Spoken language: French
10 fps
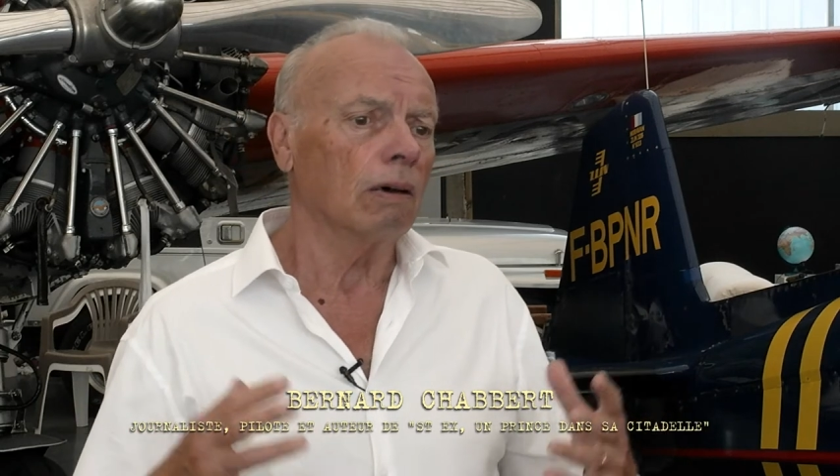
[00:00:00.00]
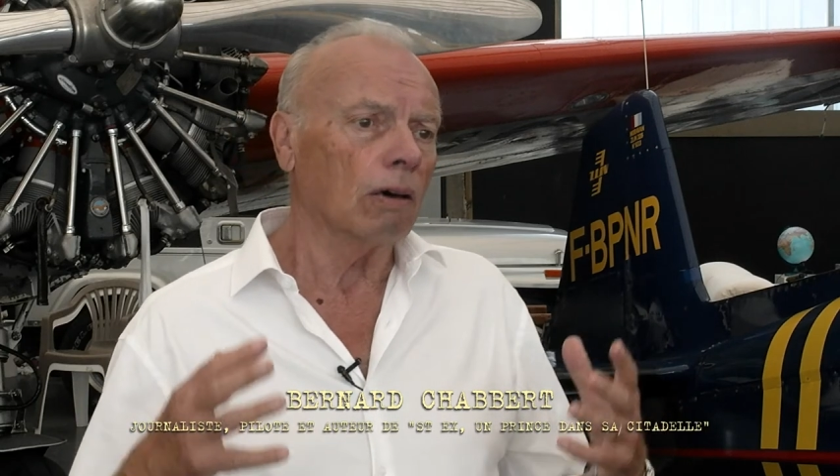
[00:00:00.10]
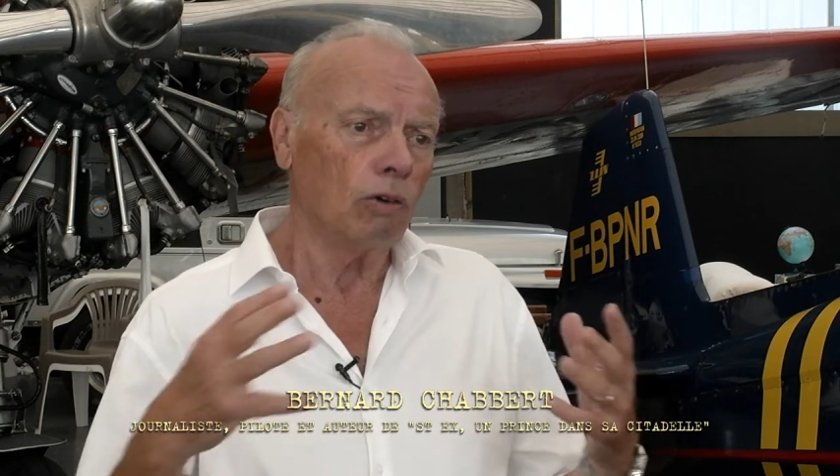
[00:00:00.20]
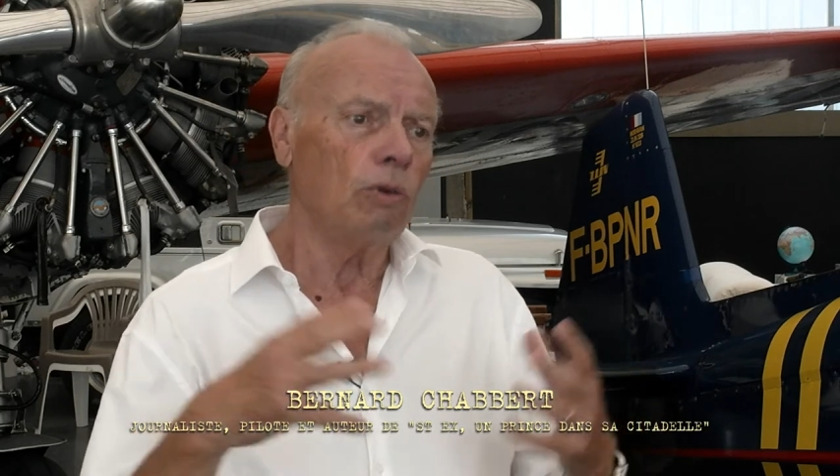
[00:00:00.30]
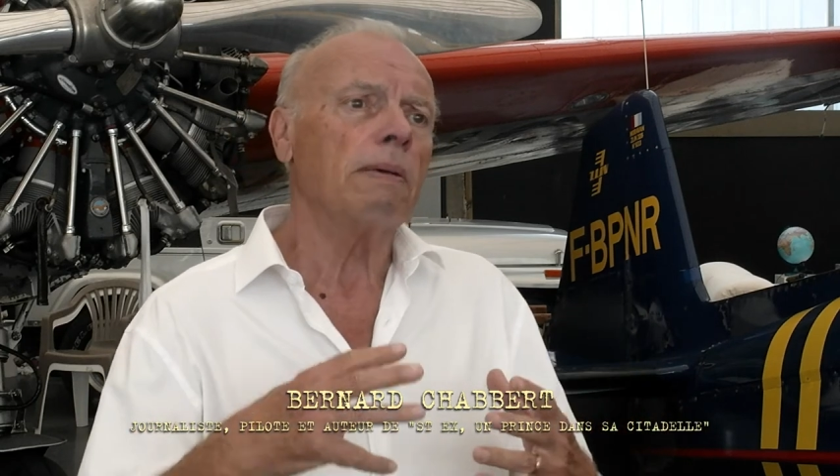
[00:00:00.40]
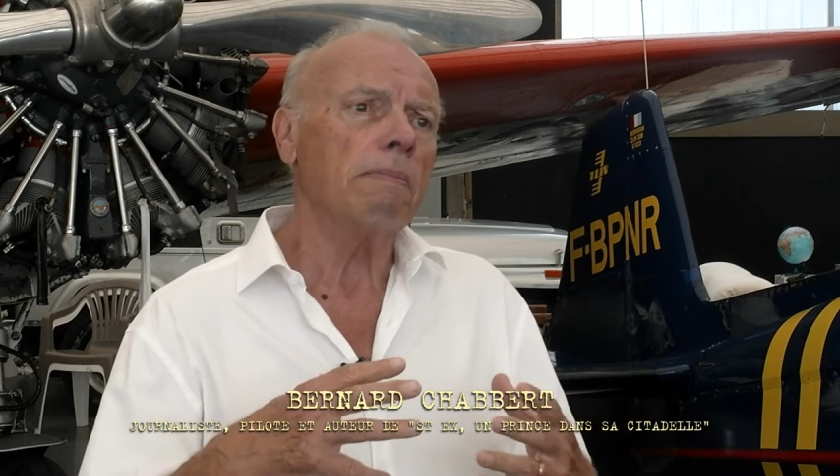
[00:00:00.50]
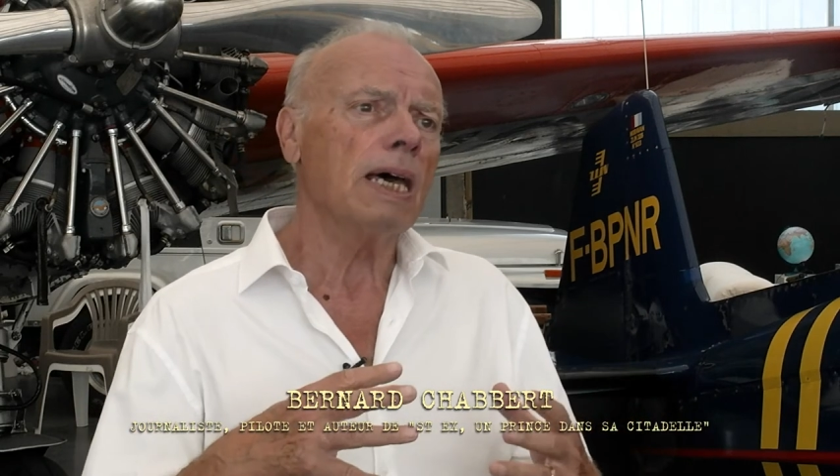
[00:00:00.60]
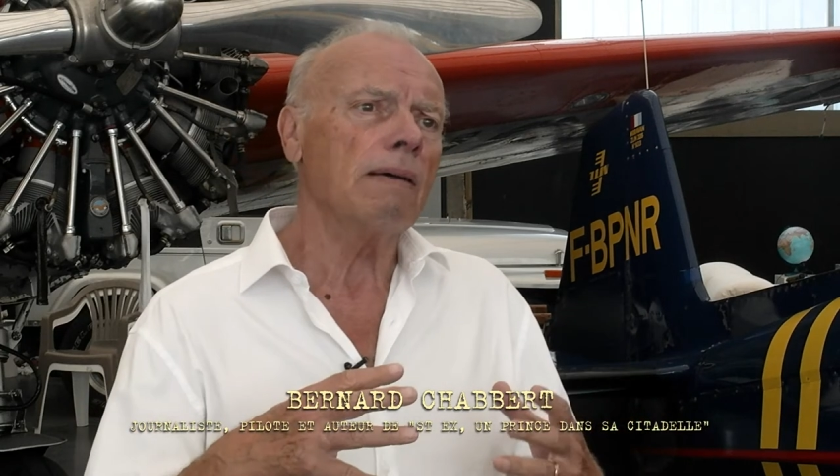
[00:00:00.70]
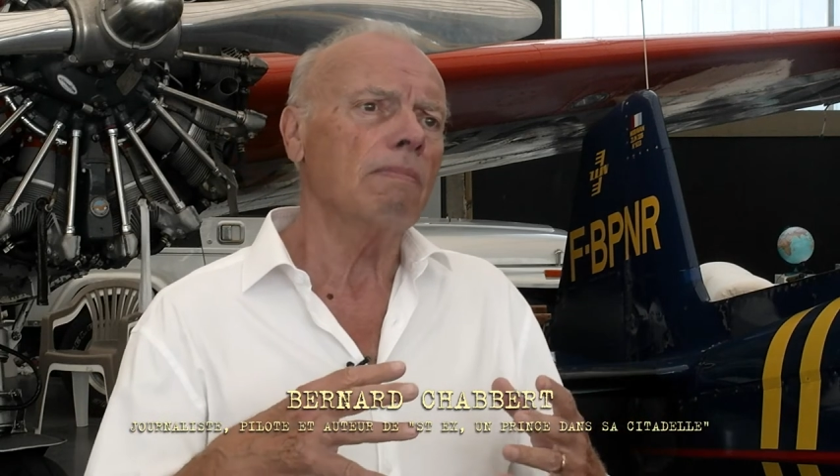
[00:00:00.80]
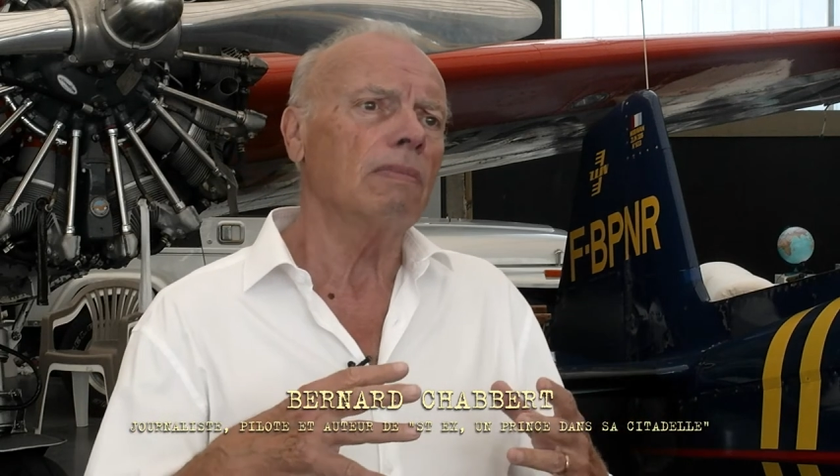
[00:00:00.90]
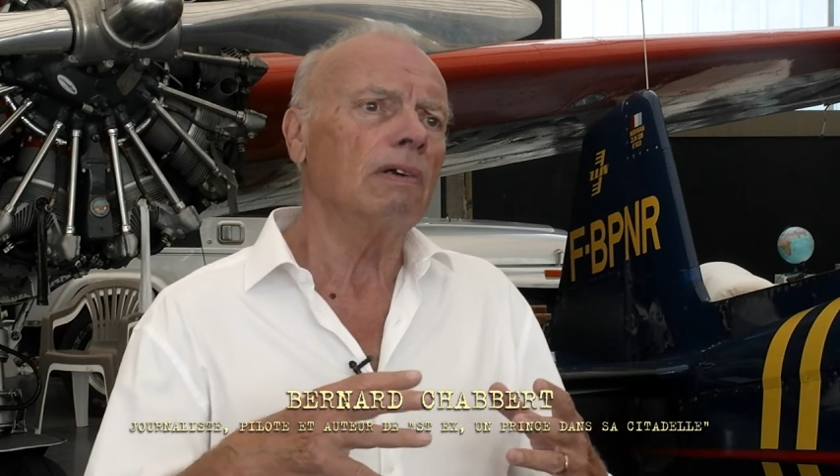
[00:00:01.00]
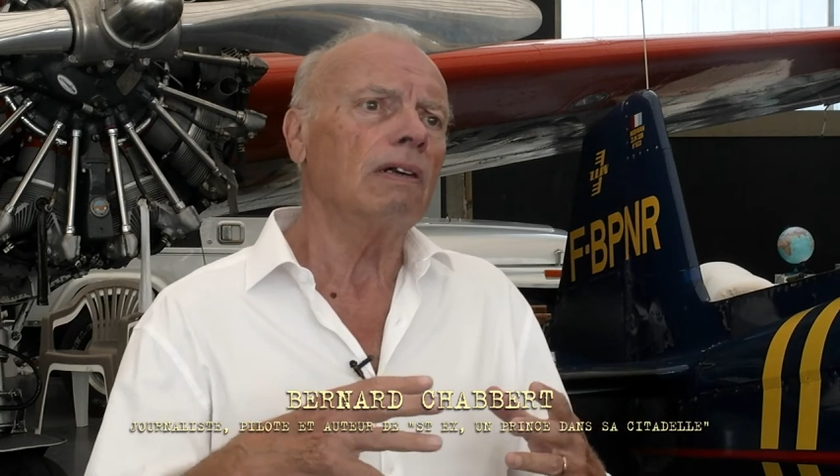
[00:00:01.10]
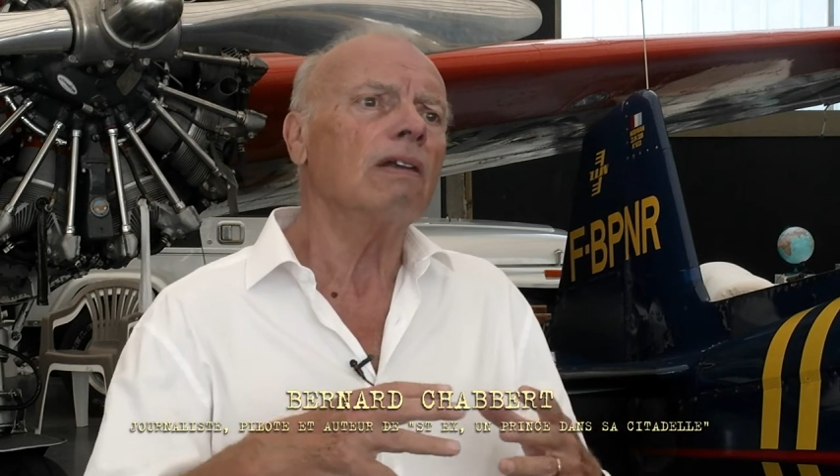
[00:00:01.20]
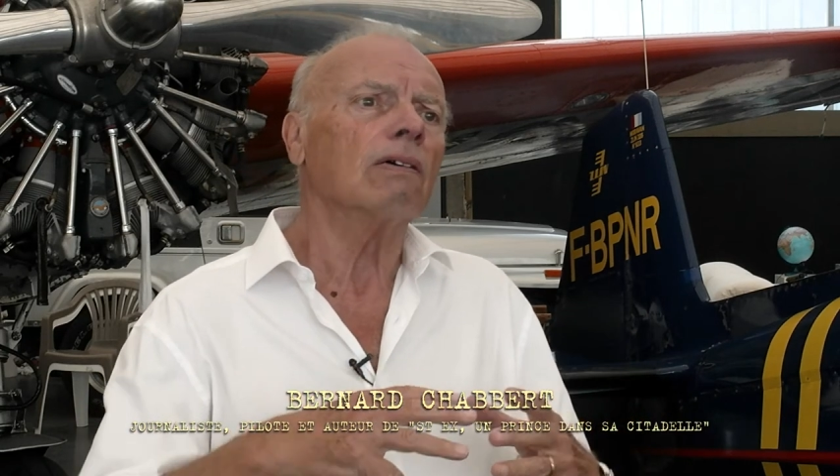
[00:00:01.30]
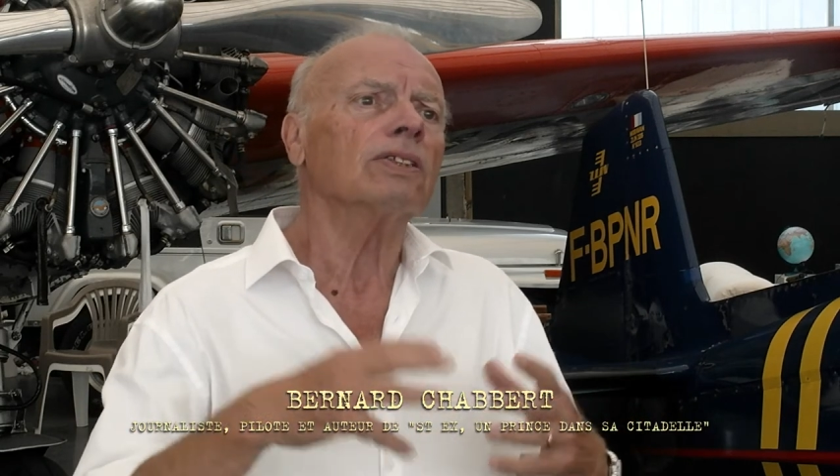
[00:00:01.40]
en lui-même
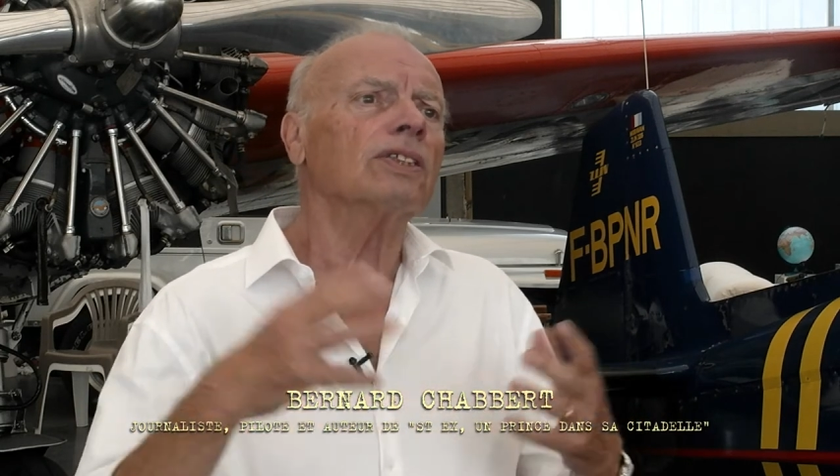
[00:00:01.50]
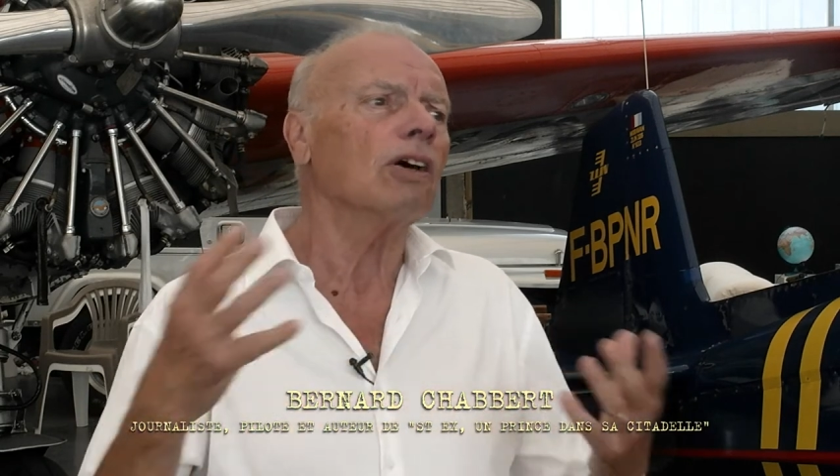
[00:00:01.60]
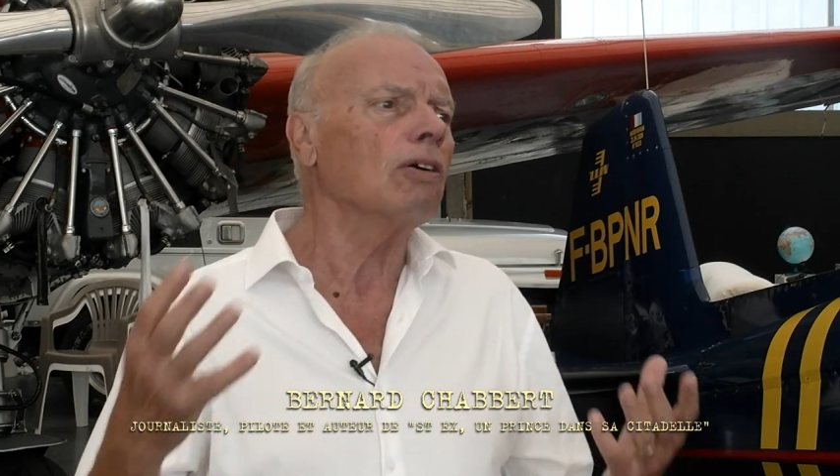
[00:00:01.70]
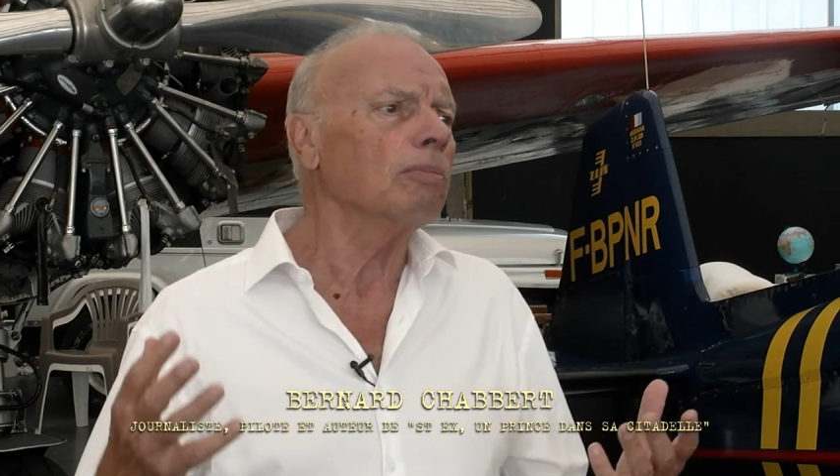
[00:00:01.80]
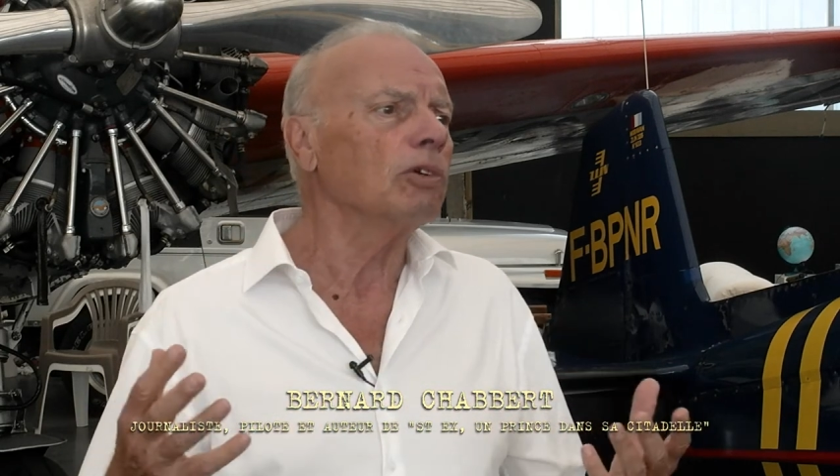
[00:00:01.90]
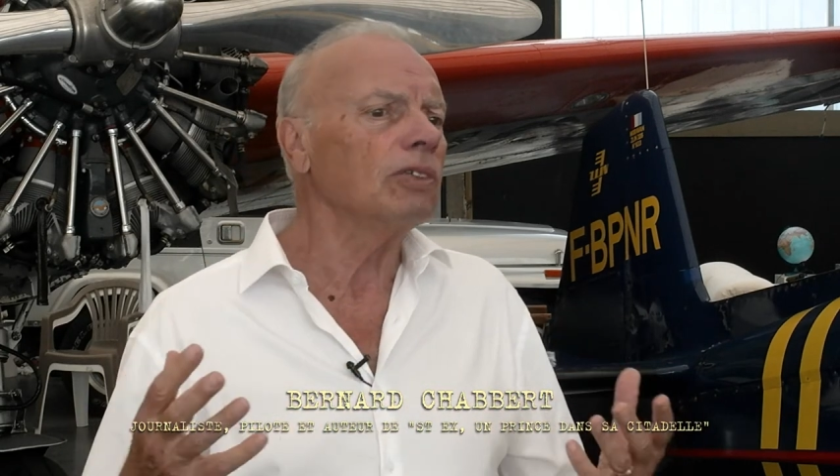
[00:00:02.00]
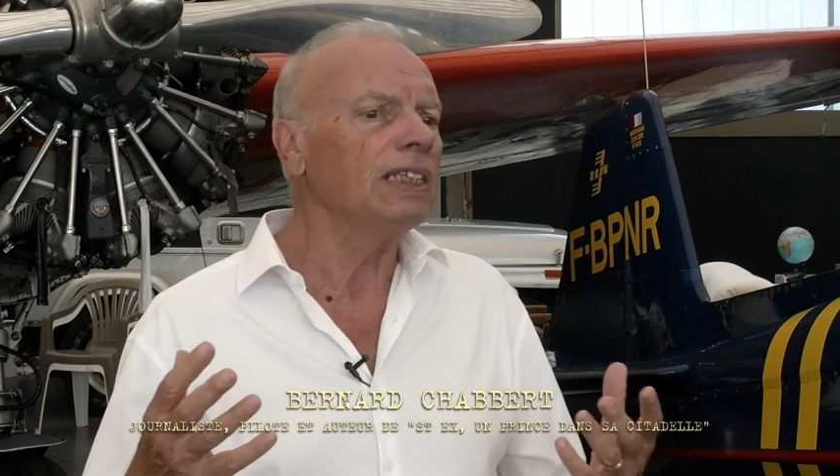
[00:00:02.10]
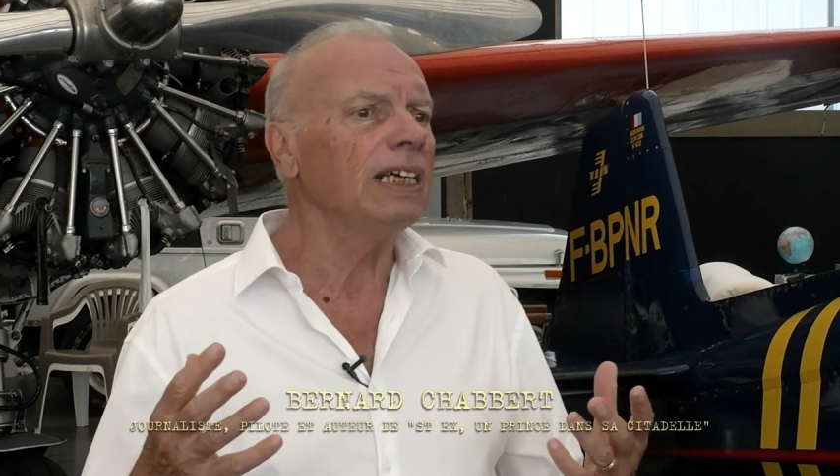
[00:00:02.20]
l'ensemble